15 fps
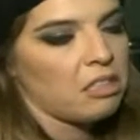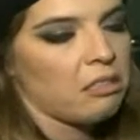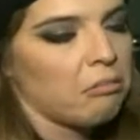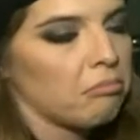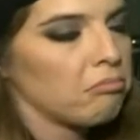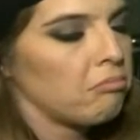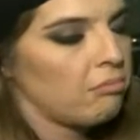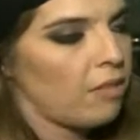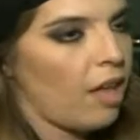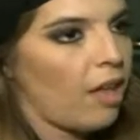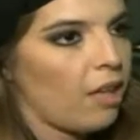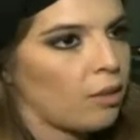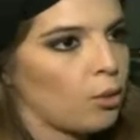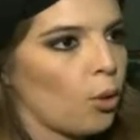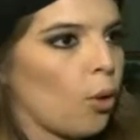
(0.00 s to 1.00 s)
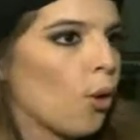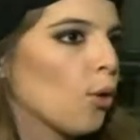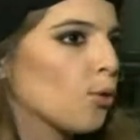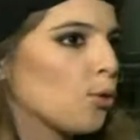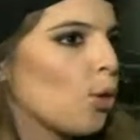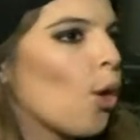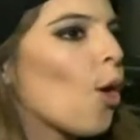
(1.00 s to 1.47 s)
y nada, todo.
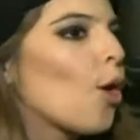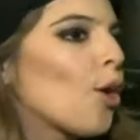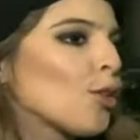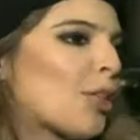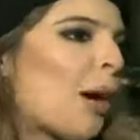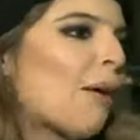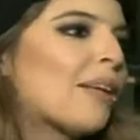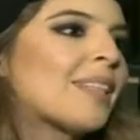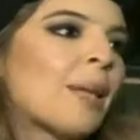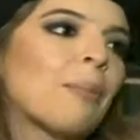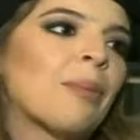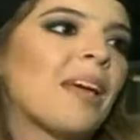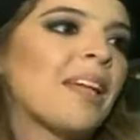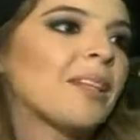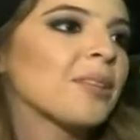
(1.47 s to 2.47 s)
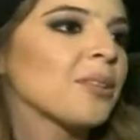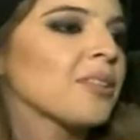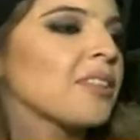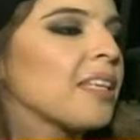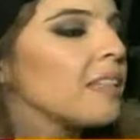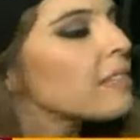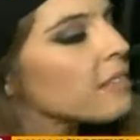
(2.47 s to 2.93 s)
Todos lo saben también,
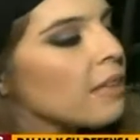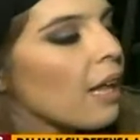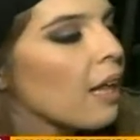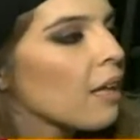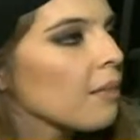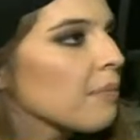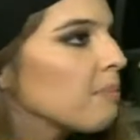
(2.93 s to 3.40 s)
entonces, nada.